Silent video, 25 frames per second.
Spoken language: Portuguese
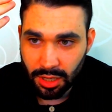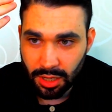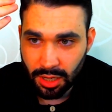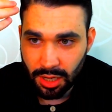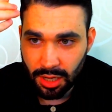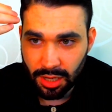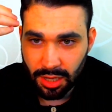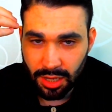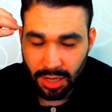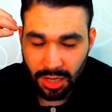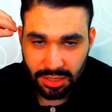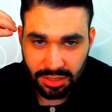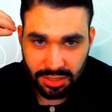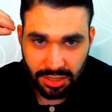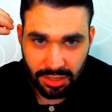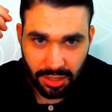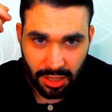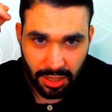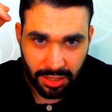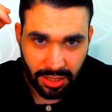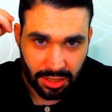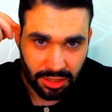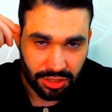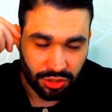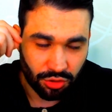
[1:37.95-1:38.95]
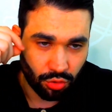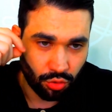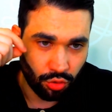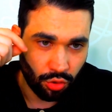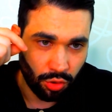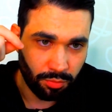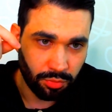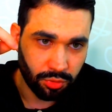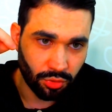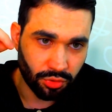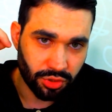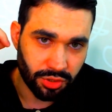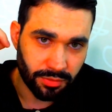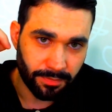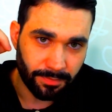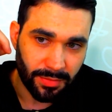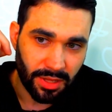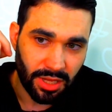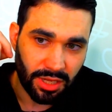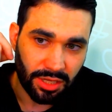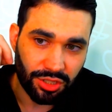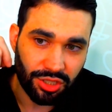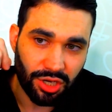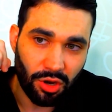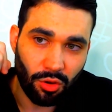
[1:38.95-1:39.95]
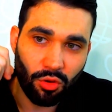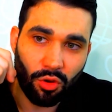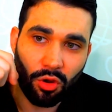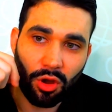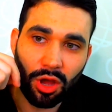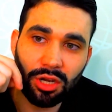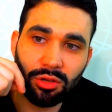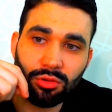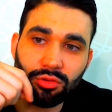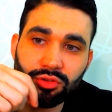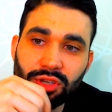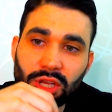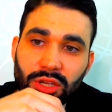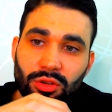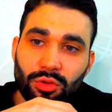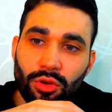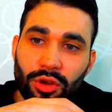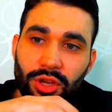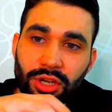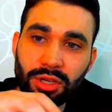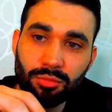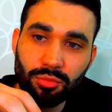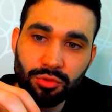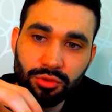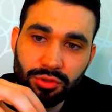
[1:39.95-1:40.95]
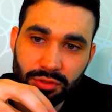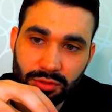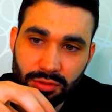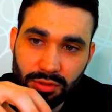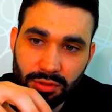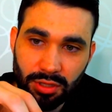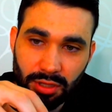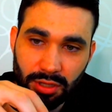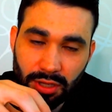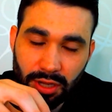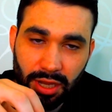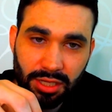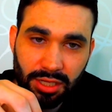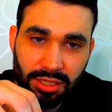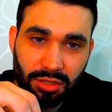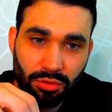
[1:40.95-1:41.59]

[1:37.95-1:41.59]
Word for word: a, as, aqueles grupos de alcoólicos anônimos, né?